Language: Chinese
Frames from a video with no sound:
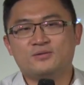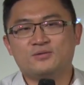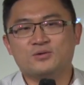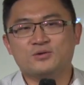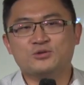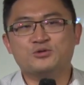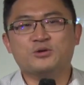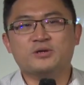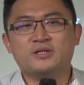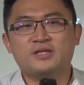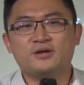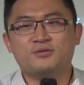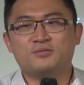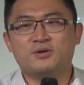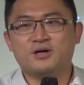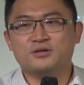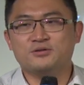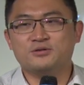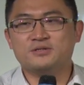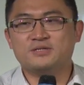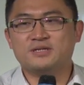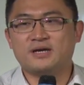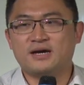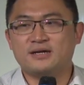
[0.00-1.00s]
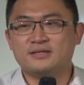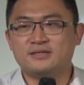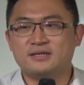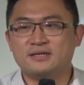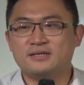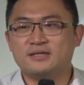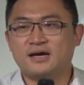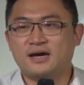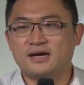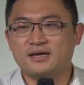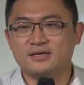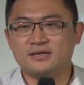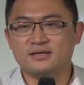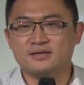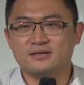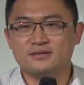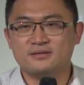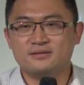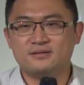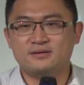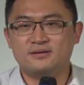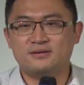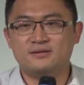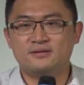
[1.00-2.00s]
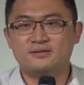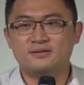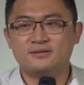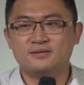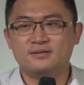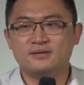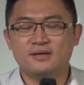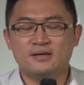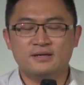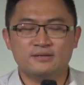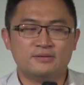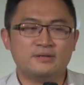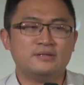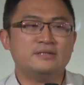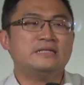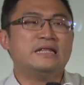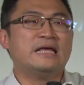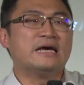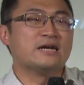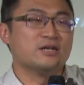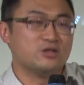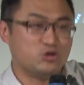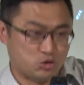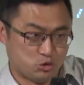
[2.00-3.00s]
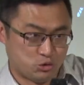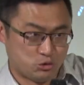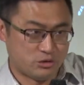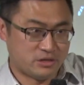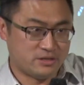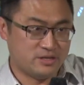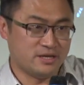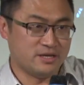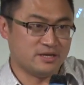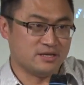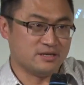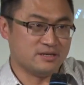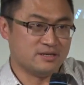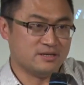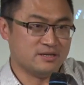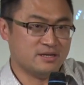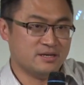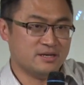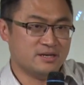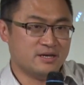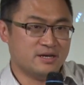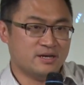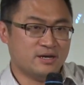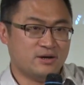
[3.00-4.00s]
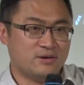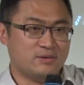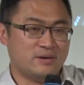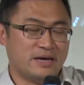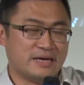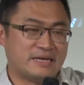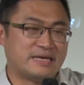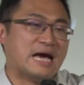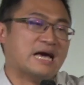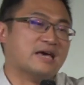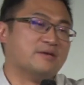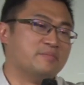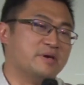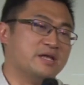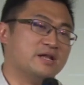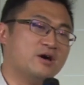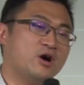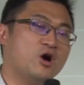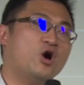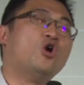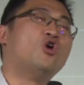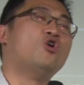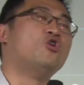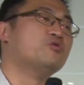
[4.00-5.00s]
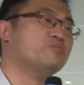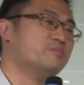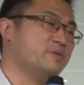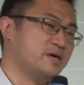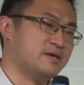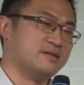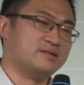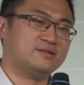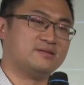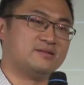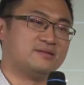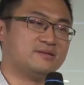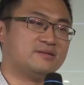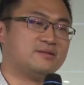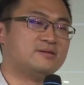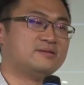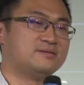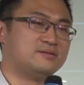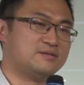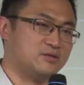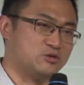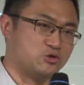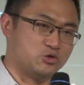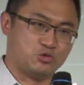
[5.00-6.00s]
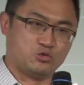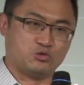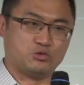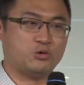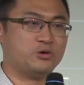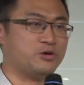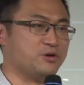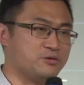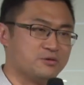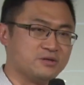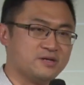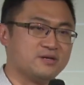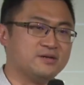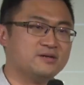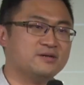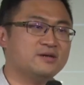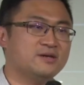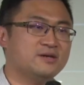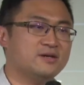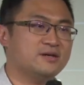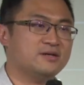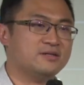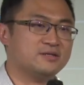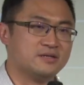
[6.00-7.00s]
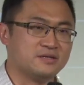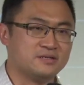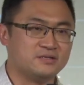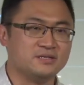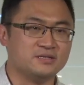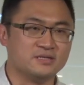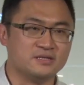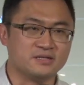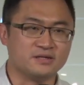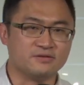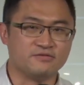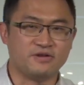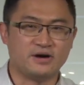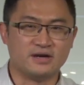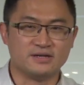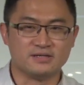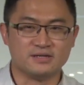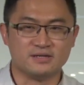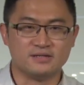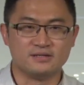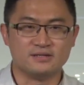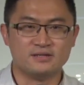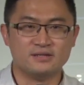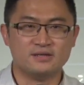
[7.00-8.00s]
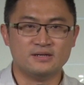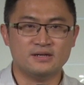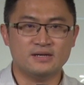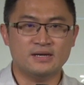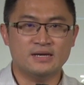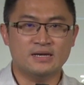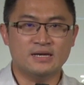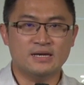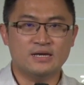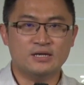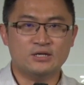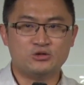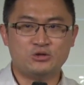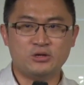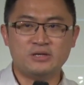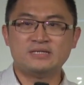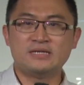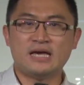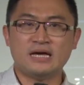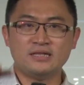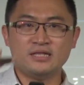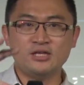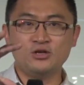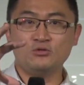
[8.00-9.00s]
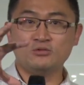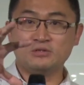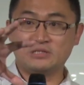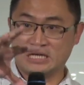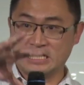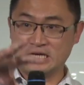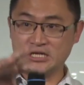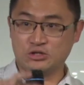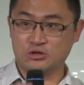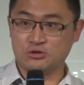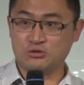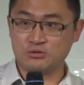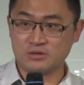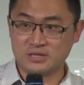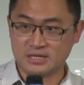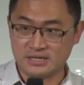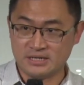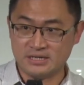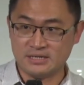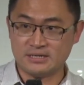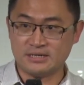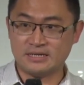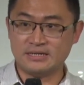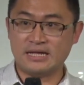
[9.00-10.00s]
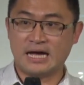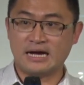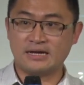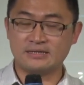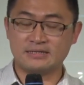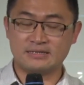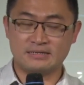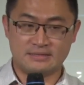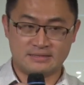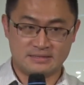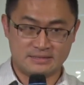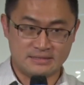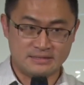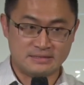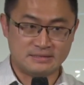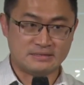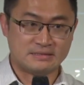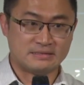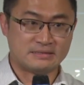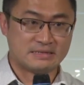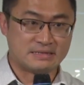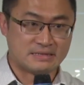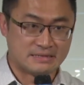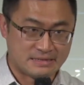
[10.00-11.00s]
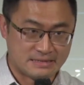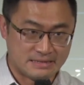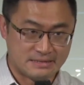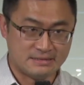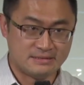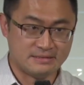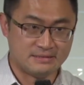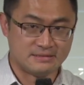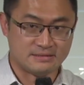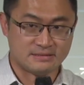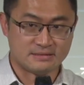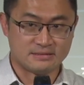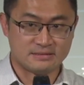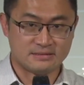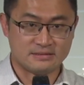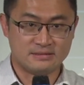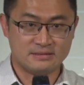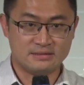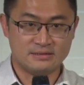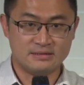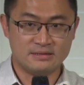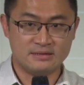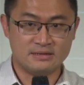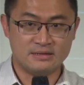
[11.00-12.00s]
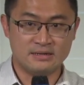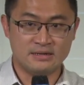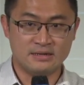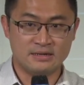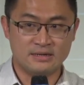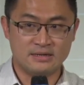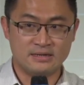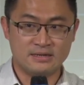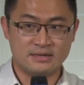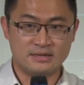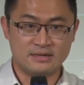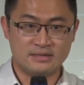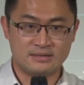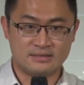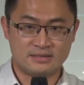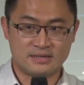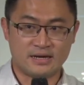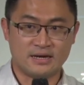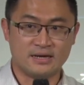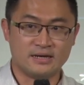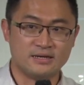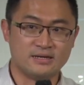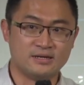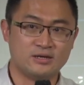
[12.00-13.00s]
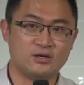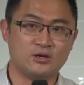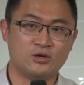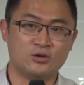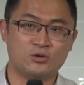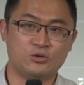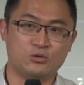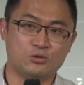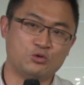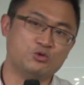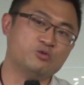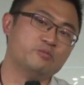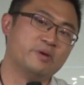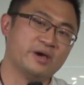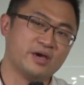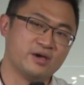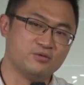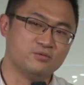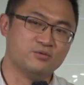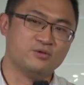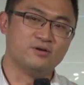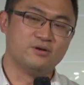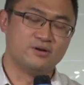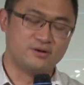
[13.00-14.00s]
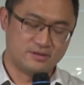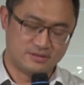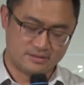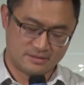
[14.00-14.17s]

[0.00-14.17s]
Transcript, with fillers: 我决定我要去参加替代役，所以那个决定后来改变了后面这所有的的事情的发生，所以上帝用这首歌跟他的信息，这个歌词在预备我，